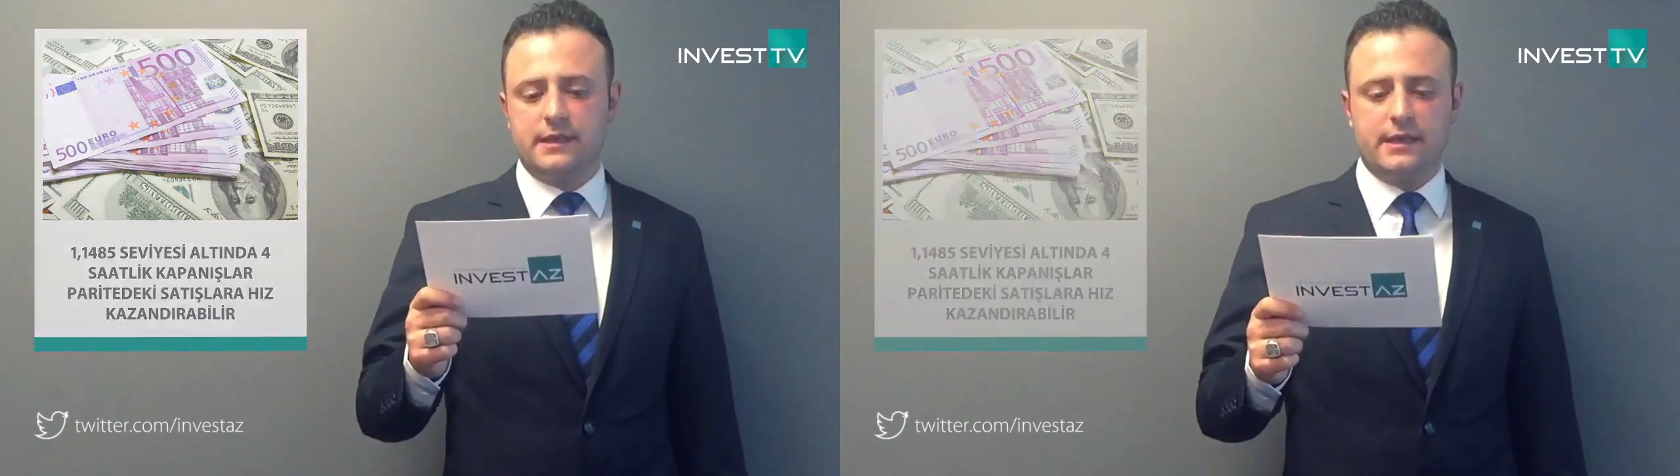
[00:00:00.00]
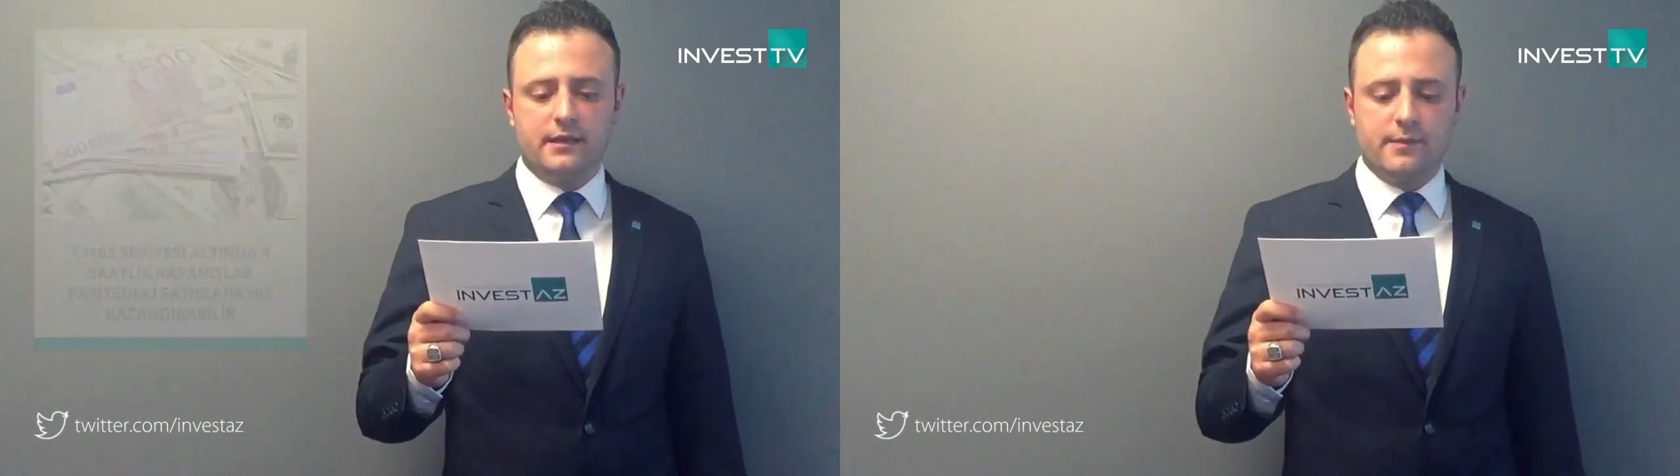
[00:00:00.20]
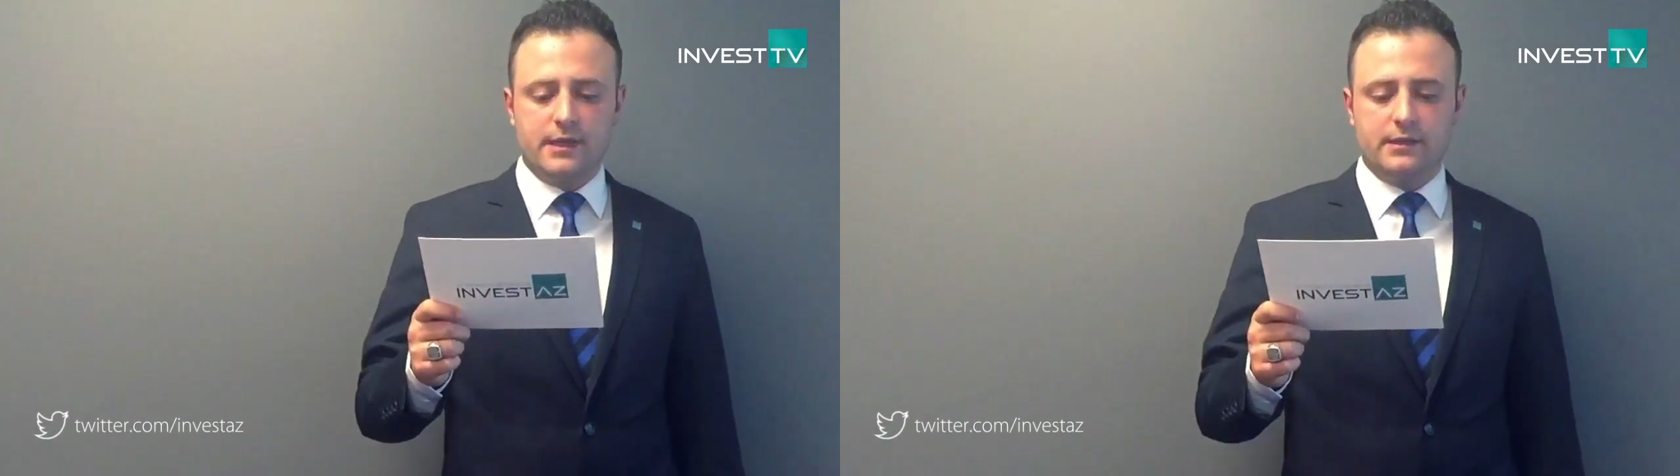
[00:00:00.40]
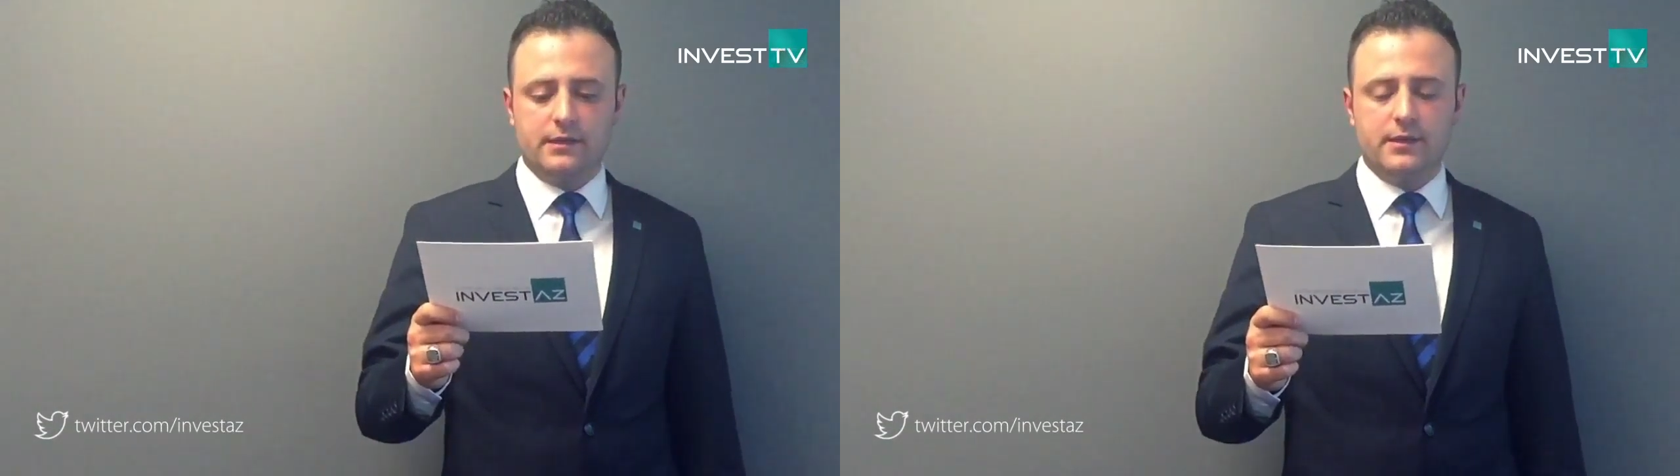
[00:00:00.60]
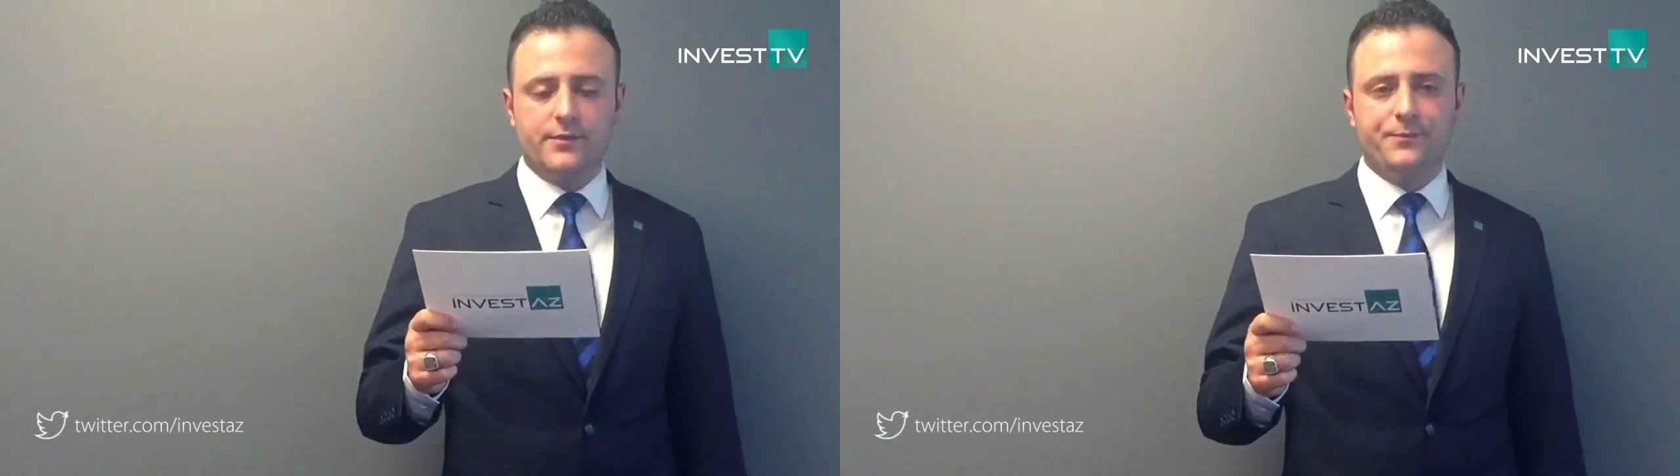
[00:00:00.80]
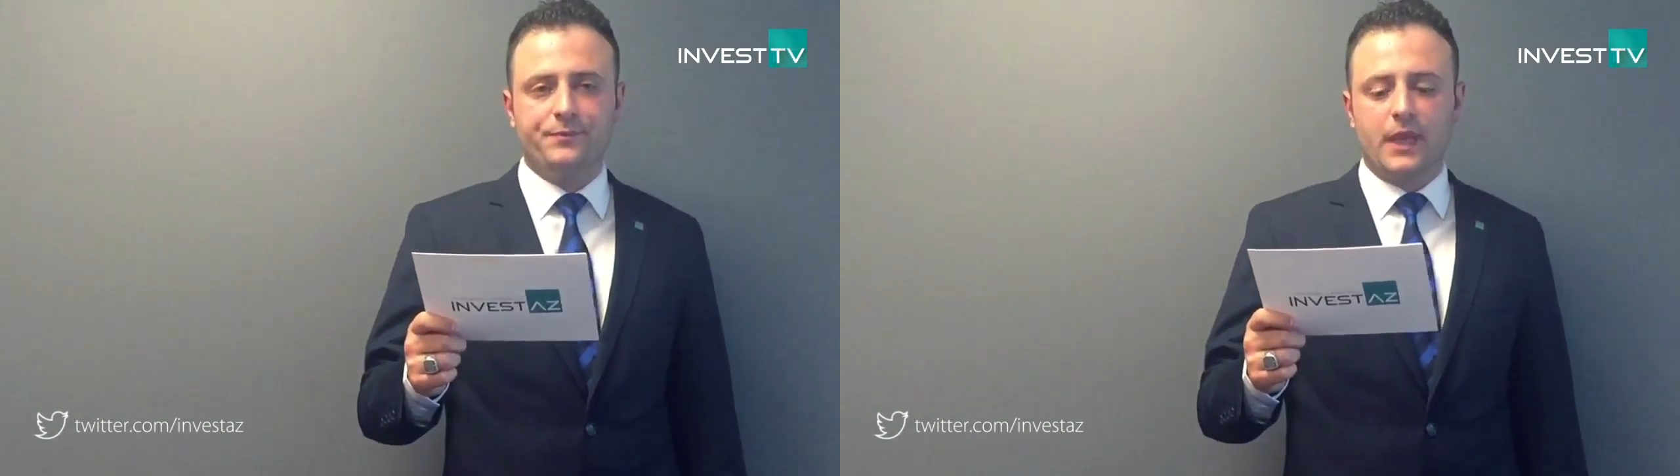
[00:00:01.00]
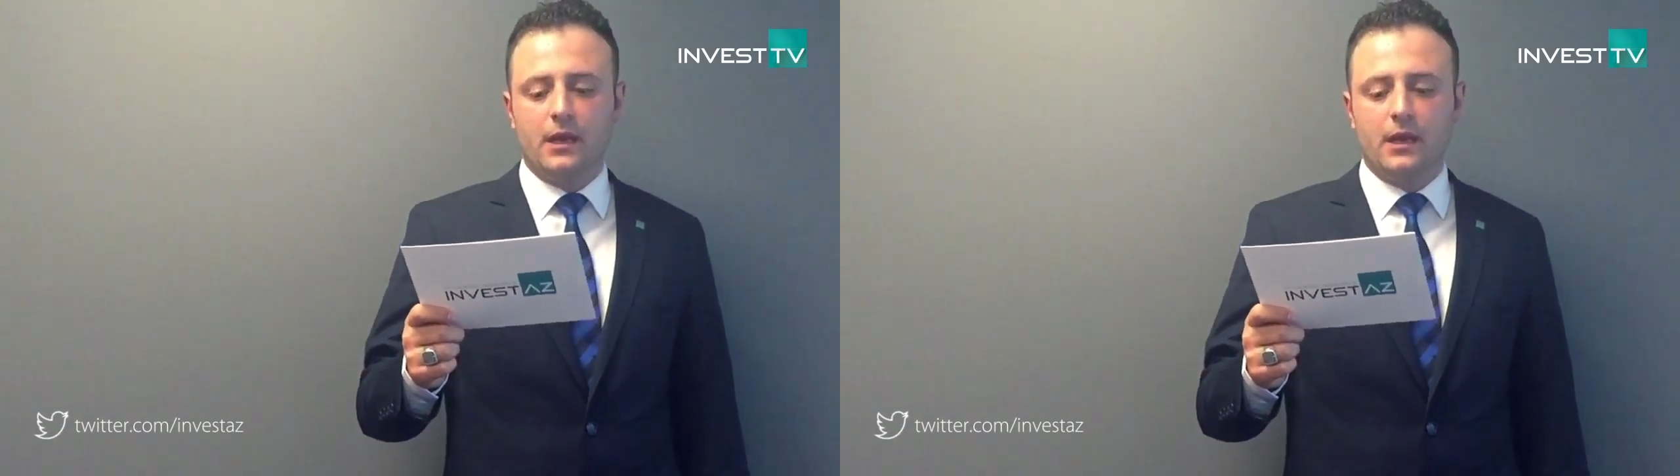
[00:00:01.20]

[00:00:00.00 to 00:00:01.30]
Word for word: gerekmektedir.